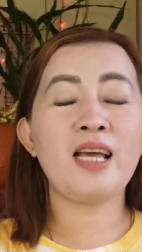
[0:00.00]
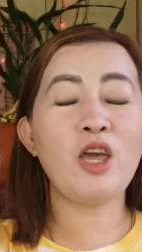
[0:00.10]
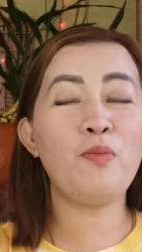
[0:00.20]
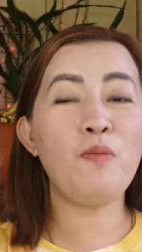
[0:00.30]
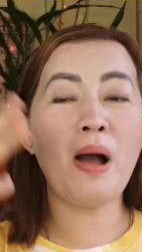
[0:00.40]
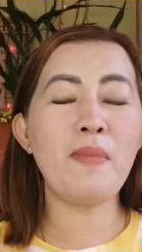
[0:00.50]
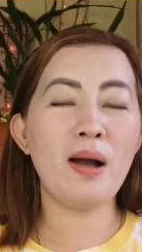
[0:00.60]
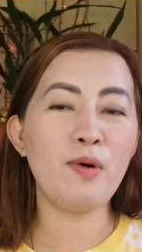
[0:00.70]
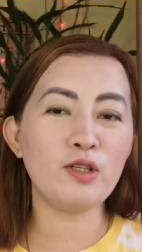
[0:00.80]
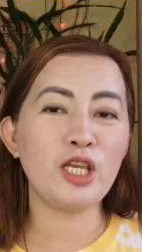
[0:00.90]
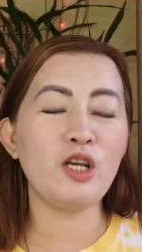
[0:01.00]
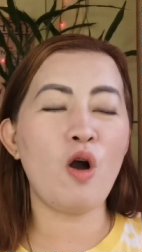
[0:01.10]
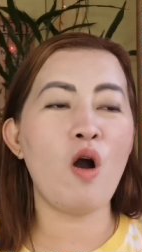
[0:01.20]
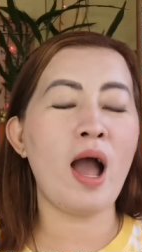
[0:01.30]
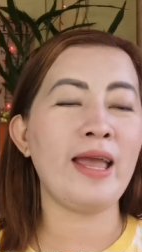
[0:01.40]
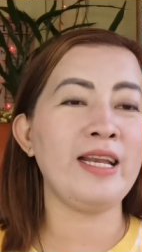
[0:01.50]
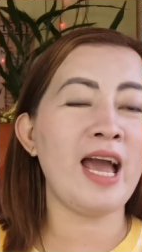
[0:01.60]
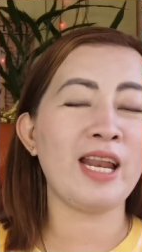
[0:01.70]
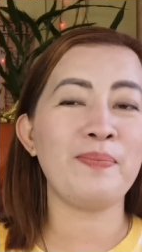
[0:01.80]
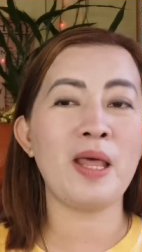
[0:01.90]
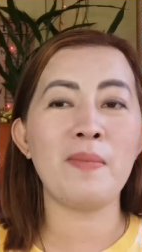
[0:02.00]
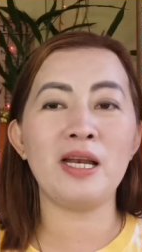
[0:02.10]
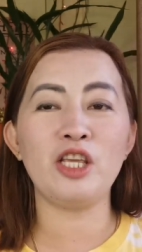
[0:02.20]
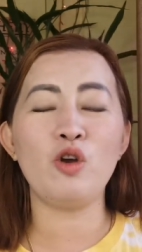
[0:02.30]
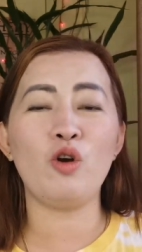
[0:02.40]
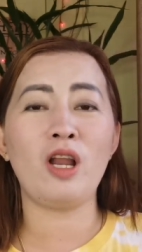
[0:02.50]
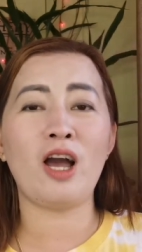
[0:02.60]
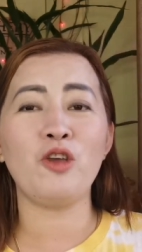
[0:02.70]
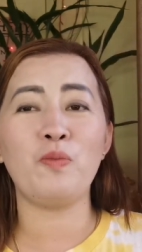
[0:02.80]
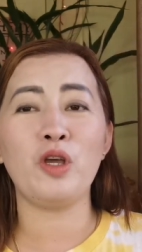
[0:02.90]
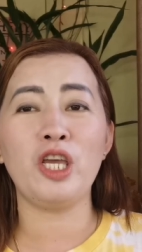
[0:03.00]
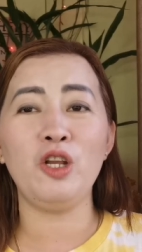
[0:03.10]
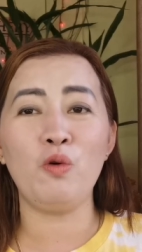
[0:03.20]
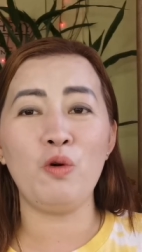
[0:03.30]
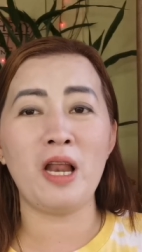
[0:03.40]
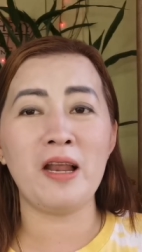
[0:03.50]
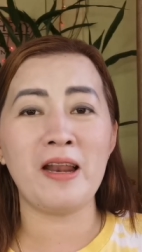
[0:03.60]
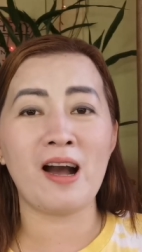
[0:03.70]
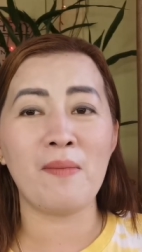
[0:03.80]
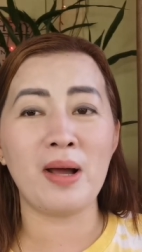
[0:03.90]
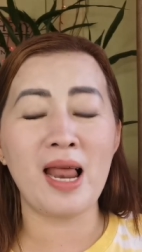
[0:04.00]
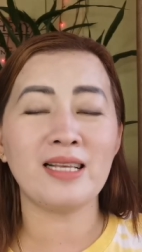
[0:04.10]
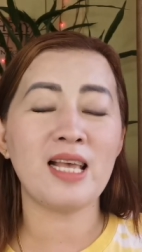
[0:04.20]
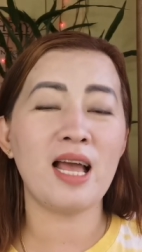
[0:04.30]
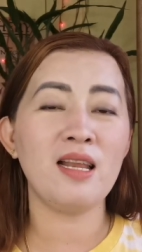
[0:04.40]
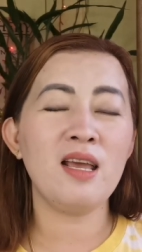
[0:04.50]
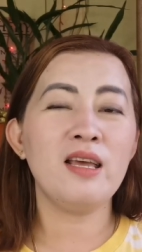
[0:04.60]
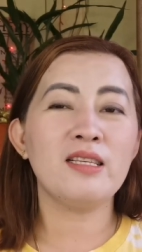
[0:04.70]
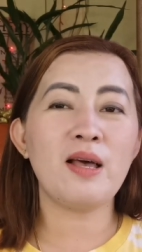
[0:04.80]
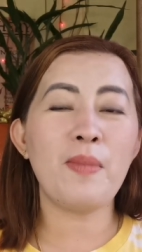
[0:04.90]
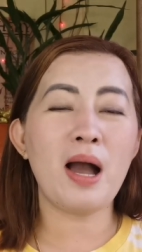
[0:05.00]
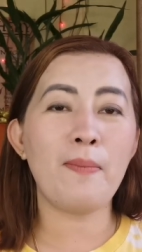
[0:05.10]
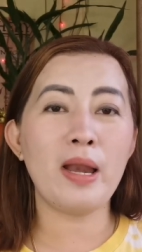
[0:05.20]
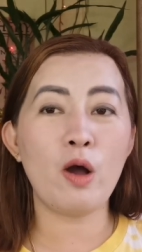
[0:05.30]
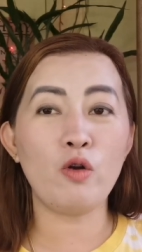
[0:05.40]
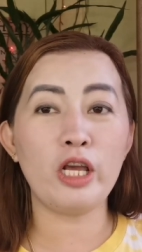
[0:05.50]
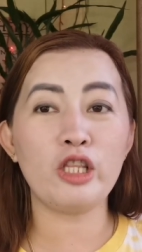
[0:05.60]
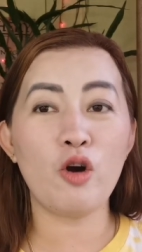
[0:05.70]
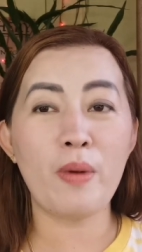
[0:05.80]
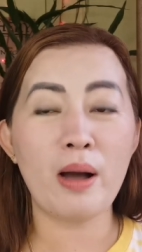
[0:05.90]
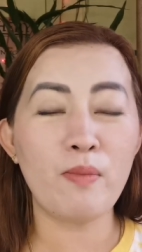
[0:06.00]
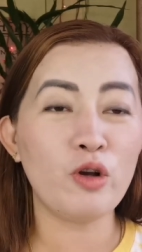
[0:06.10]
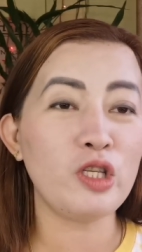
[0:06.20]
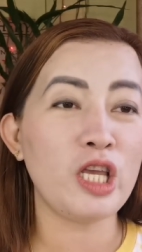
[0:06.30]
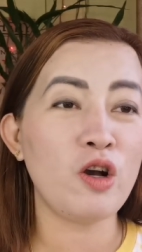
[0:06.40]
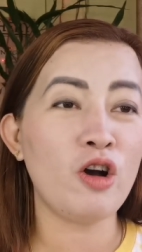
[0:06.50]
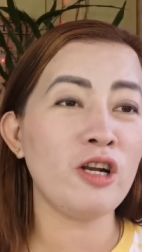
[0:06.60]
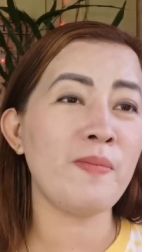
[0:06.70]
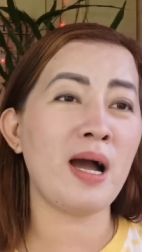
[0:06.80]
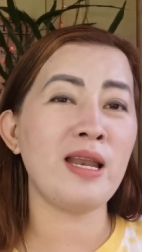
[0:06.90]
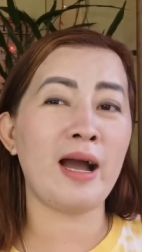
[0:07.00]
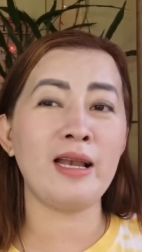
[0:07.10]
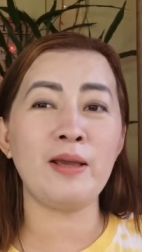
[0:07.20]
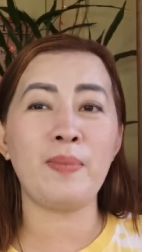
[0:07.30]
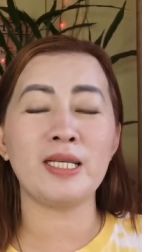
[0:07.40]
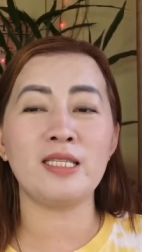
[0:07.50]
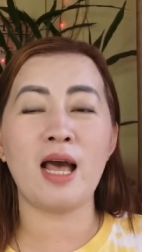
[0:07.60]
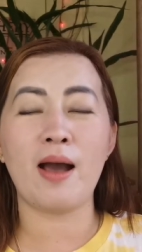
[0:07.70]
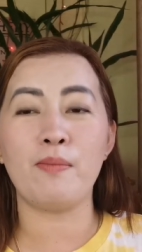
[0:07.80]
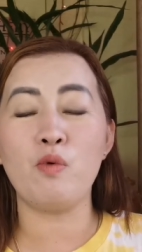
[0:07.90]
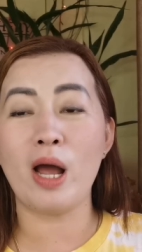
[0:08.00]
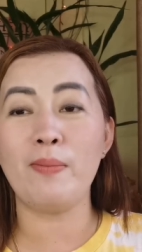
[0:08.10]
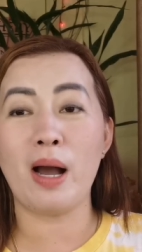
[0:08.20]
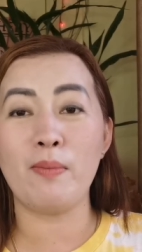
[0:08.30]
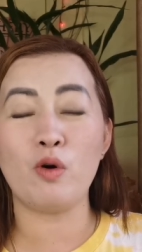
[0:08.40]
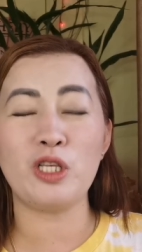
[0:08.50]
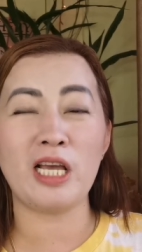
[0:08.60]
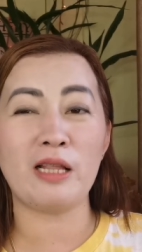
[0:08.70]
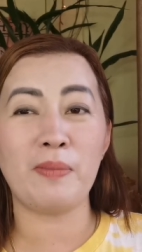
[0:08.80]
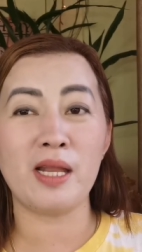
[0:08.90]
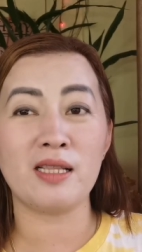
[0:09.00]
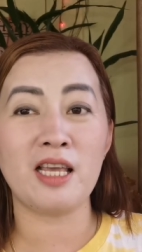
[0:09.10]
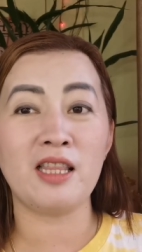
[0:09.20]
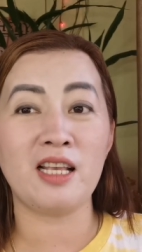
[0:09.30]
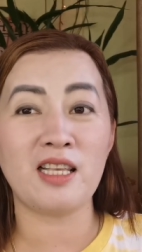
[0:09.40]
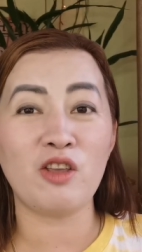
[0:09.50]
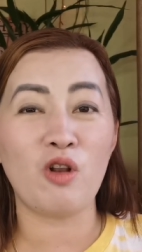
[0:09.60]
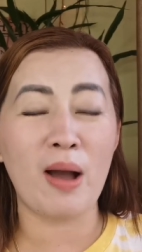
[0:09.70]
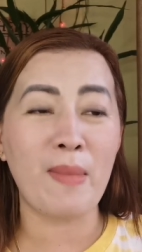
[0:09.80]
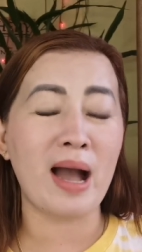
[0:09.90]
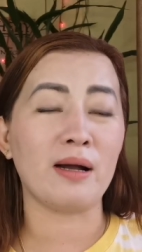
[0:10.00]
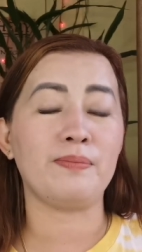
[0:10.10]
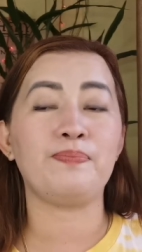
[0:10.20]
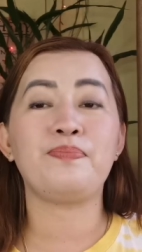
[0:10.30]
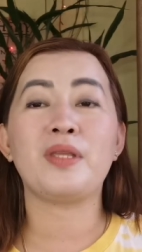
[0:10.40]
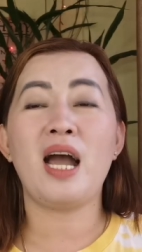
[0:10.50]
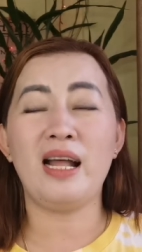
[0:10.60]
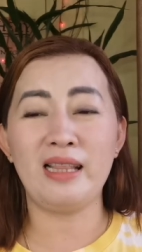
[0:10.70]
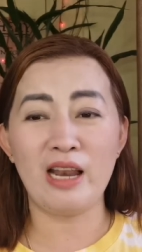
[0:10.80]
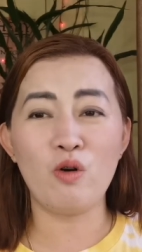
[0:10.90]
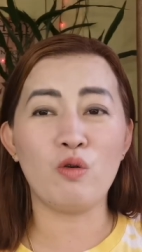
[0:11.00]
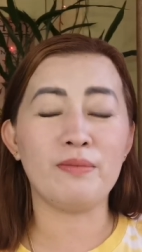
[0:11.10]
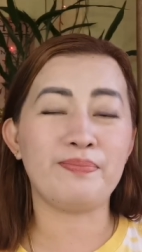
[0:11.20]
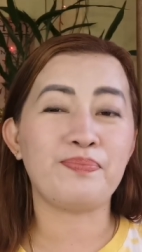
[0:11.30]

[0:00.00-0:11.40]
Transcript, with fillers: Kayo po ba mga bossing ko ay naramdaman ninyo na kayo po ay inuulan na ng kamalasan sa mga panahon na ito mga bossing or mga nakalipas na buwan mga bossing at pinagtitiisan nyo lamang? Ang tanong,